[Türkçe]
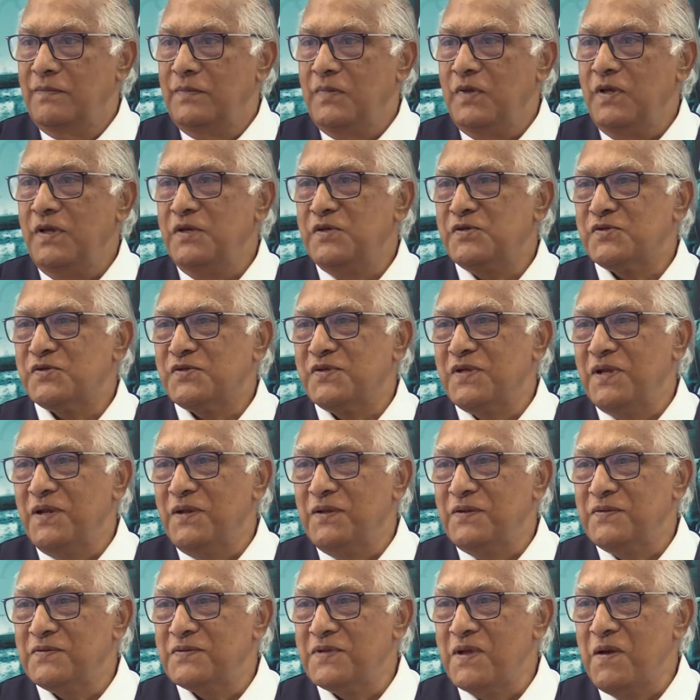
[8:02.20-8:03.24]

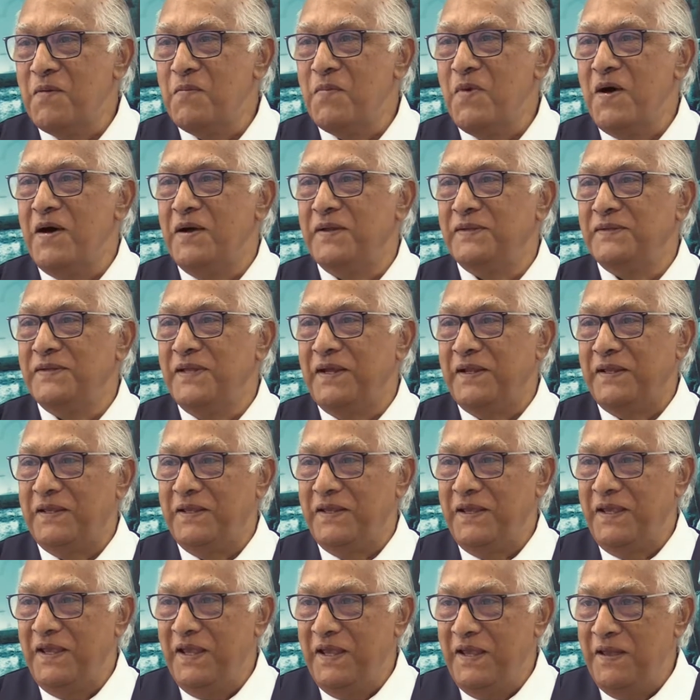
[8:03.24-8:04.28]
İşte
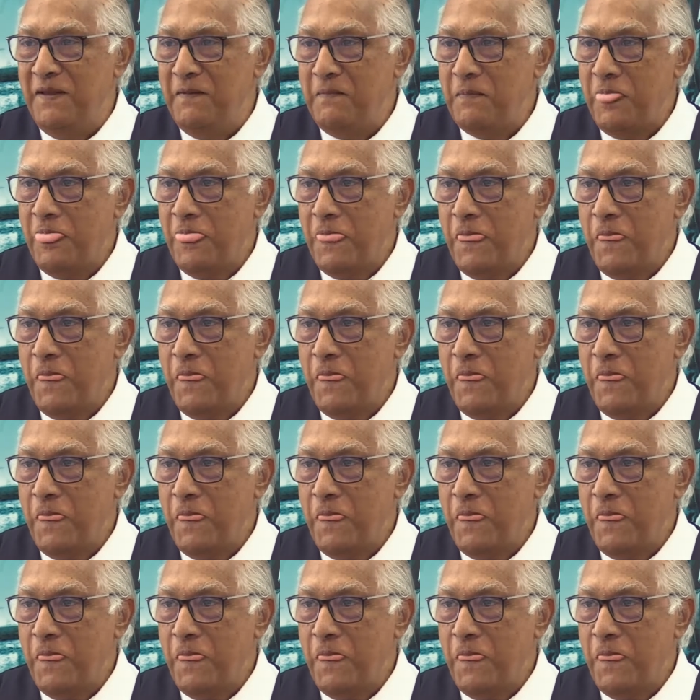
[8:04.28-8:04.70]
semandaki